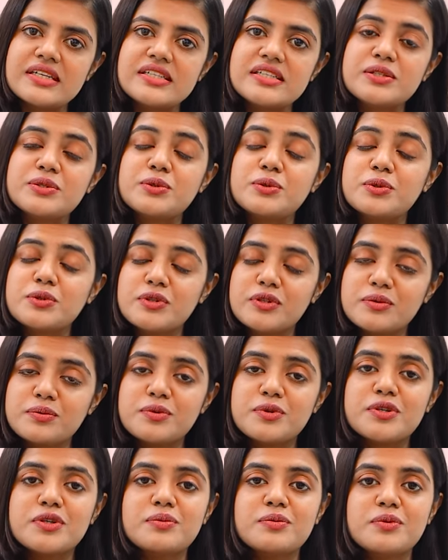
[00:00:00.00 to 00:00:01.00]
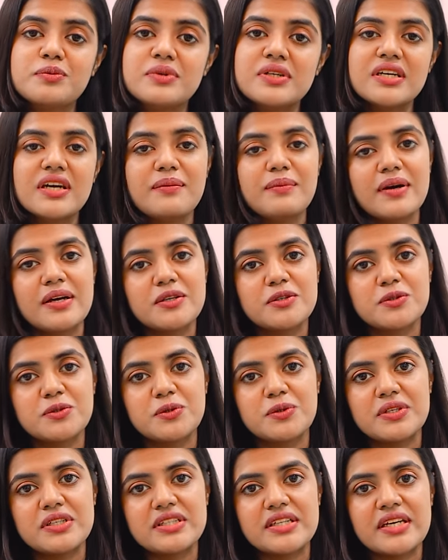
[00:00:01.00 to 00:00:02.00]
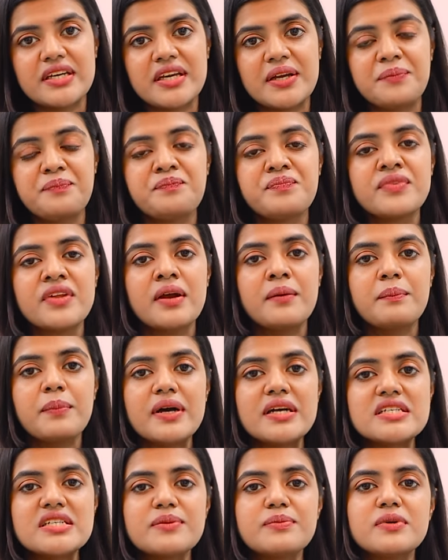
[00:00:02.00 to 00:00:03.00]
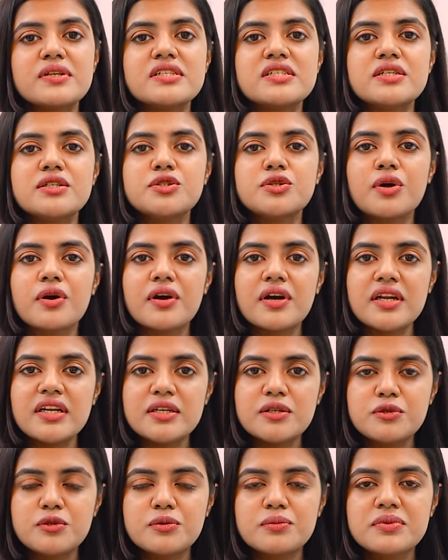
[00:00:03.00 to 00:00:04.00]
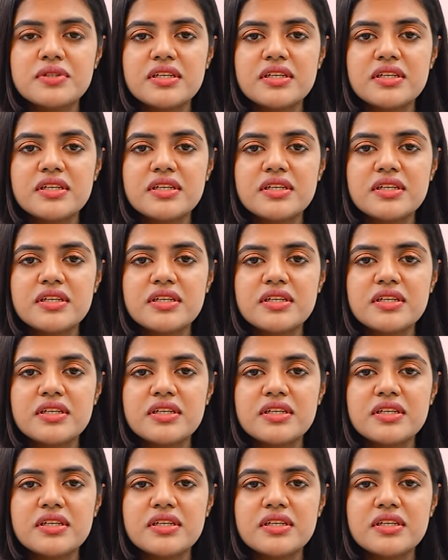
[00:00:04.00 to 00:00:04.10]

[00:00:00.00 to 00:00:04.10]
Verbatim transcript: ক্ষেত্রে গুরুত্বপূর্ণ ভূমিকা পালন করে থাকে পাশাপাশি সকালে ঘুম